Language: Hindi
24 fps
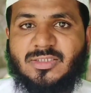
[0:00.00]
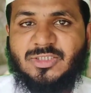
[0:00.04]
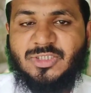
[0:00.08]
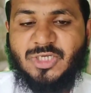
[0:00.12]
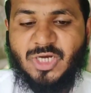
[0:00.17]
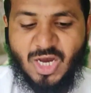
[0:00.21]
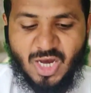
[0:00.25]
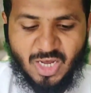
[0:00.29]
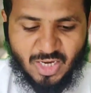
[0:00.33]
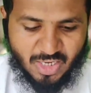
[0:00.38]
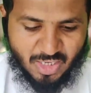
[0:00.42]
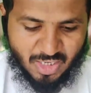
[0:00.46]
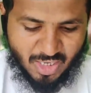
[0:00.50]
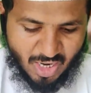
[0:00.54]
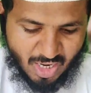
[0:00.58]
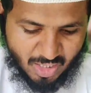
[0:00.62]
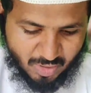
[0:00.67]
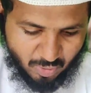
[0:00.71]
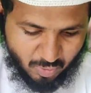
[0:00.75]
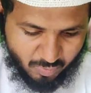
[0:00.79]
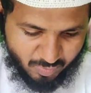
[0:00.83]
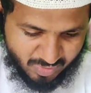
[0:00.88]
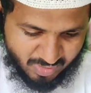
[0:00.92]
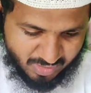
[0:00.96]
चार
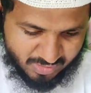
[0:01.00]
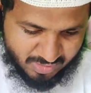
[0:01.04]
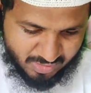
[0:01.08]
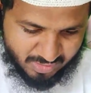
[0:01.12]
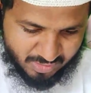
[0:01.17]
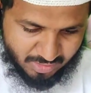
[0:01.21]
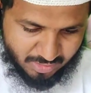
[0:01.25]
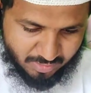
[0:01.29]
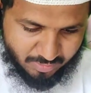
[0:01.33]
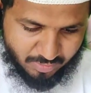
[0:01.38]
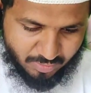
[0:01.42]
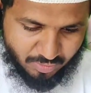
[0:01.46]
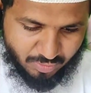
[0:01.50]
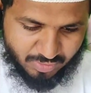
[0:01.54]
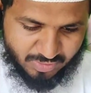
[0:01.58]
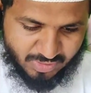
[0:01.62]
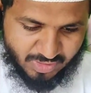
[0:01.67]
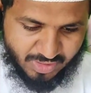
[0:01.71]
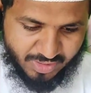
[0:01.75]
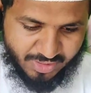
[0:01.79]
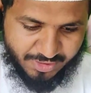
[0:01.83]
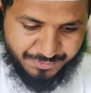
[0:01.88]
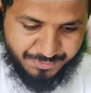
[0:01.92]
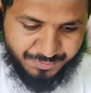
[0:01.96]
लाख रुपए का तक
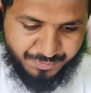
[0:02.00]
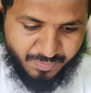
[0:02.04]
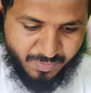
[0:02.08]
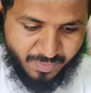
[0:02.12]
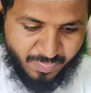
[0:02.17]
होता है